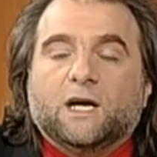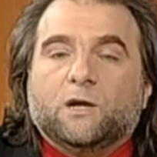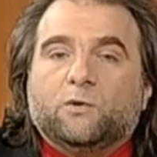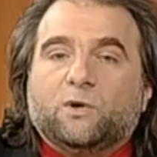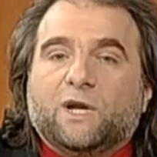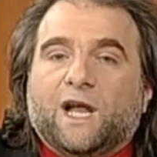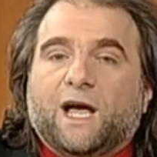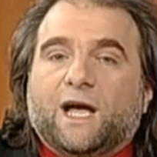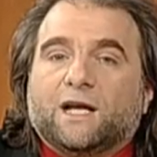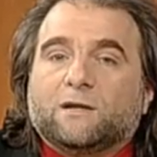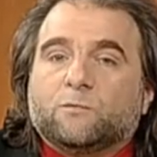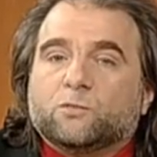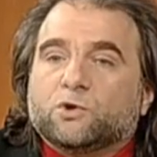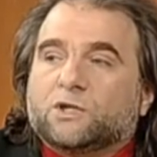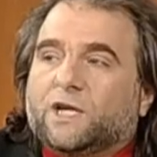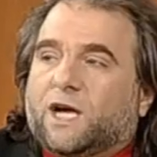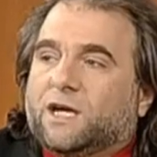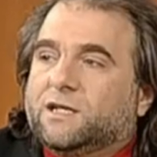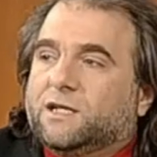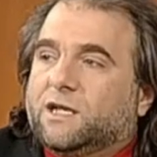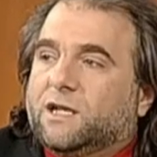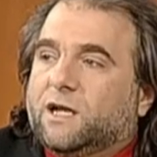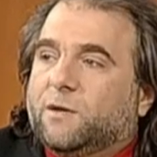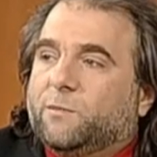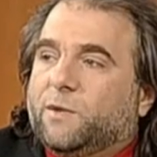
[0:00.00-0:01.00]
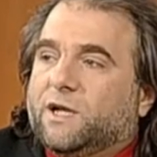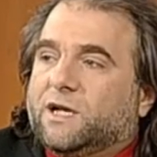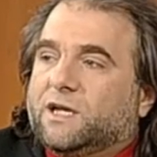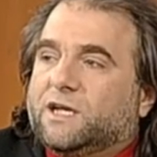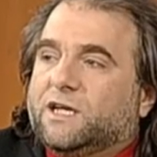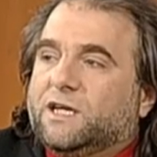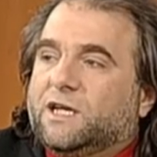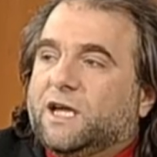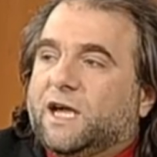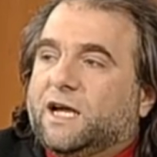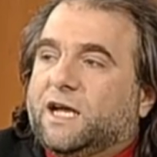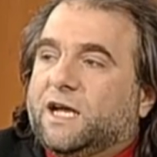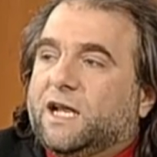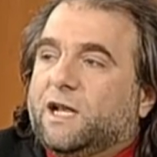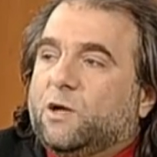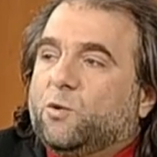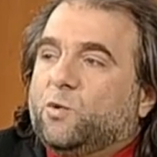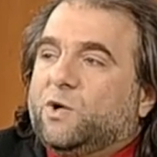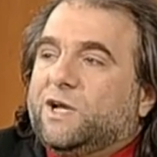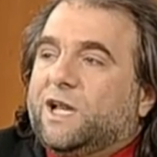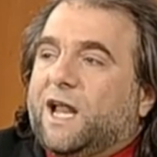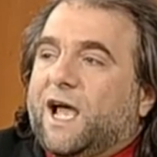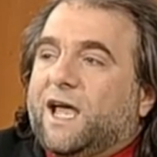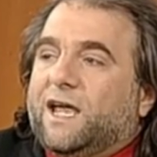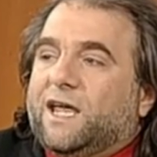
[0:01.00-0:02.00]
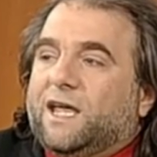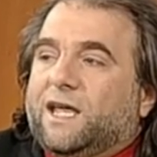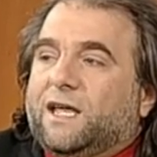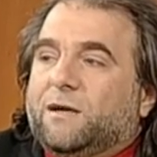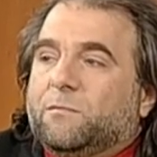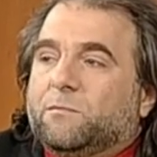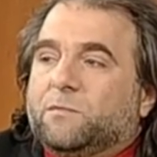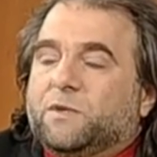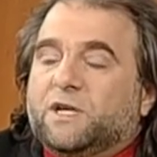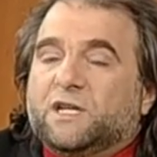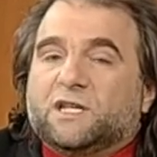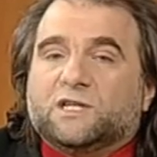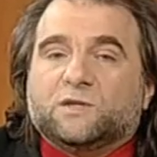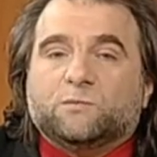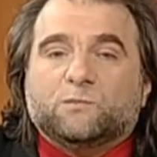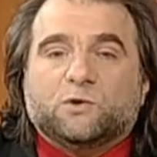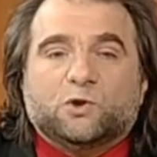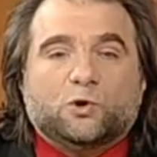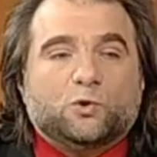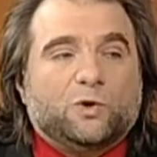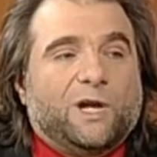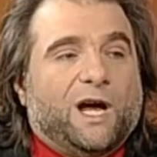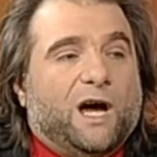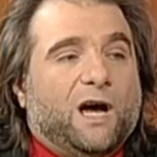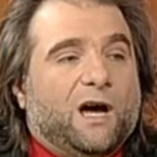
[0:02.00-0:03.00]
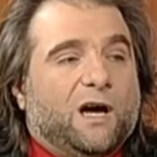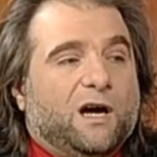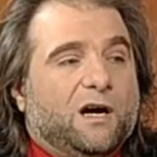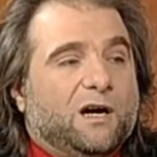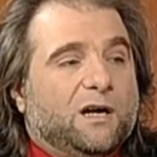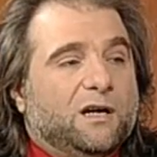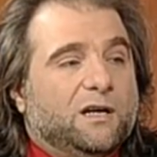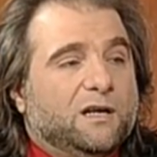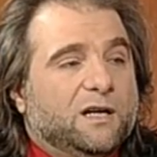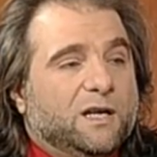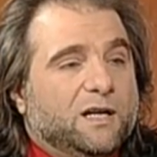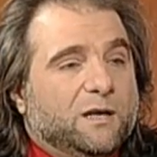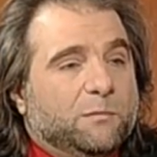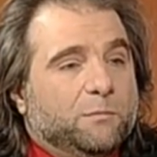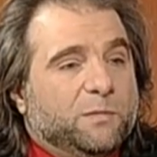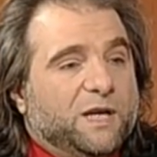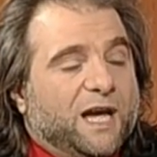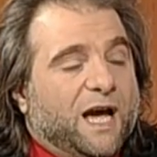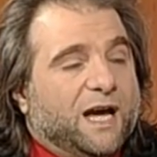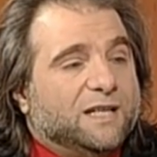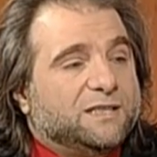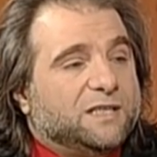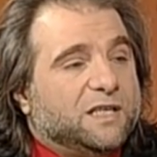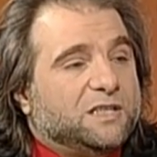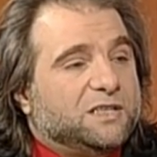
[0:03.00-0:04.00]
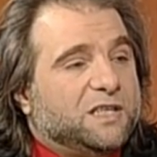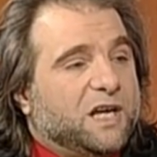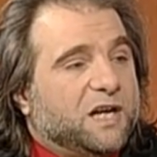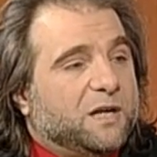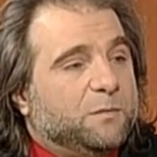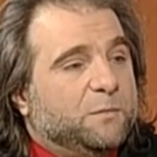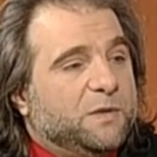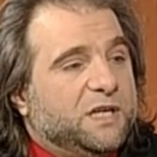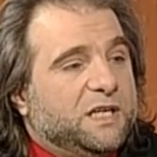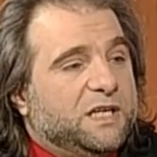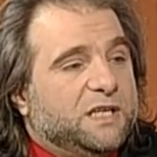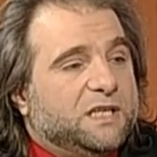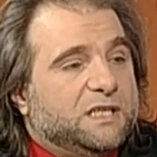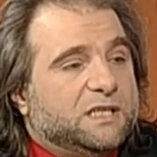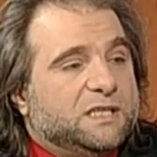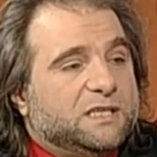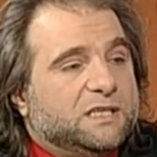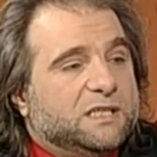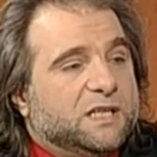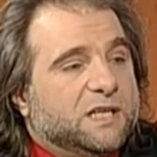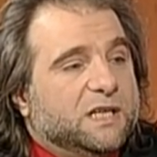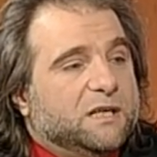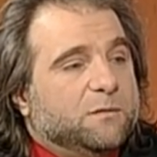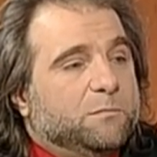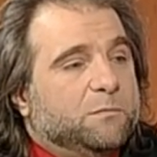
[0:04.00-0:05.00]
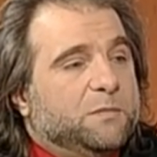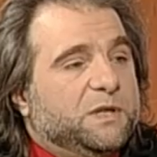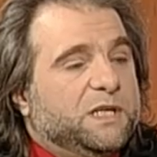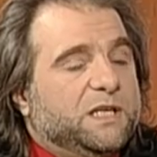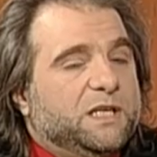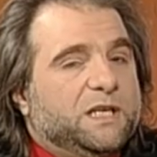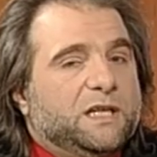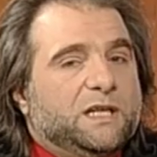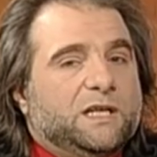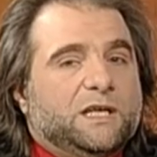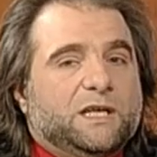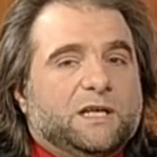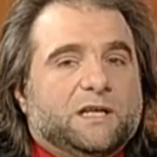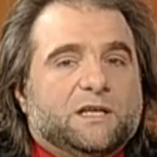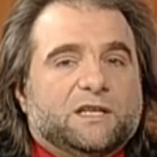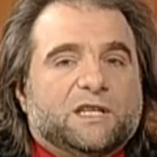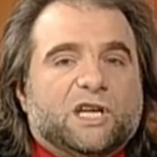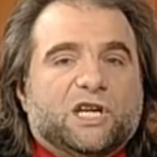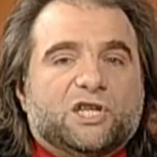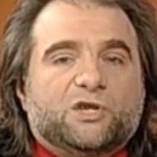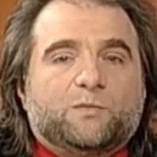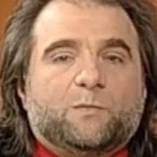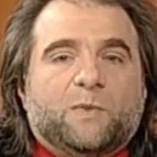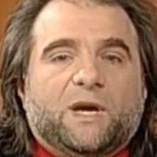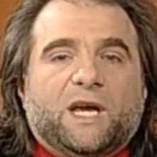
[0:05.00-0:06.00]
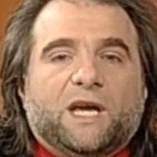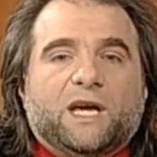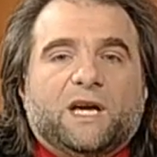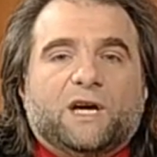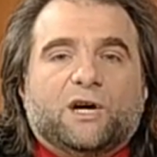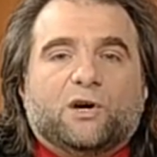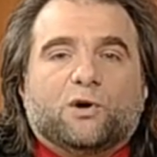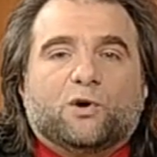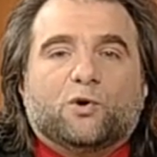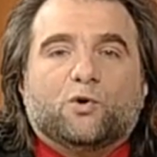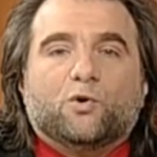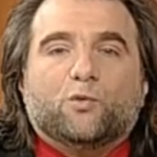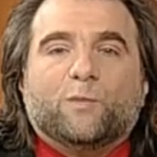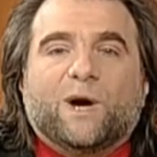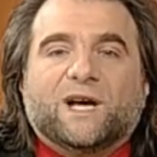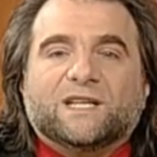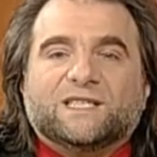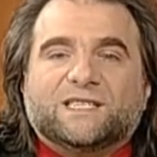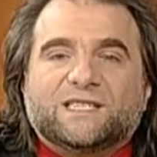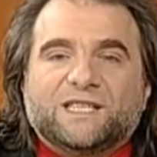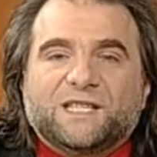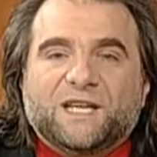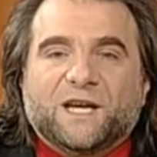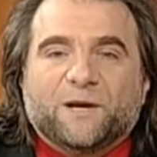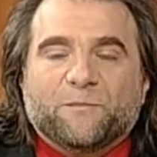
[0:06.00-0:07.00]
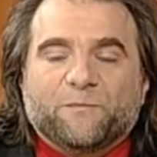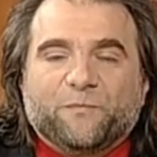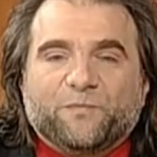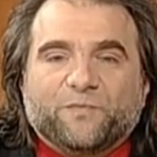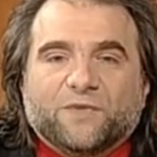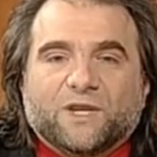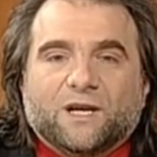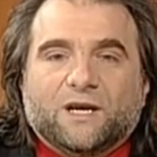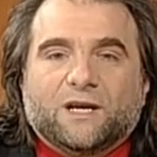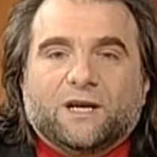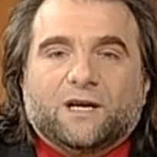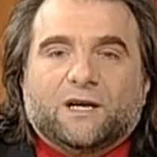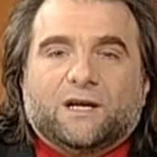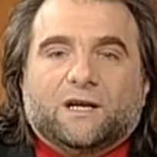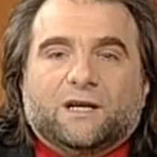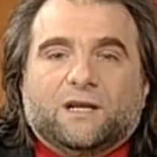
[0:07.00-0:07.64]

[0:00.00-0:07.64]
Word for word: الولايات المتحدة الأمريكية كل ولاية بيرمزوا لها بهذا التخميس بنجمة خماسية مم.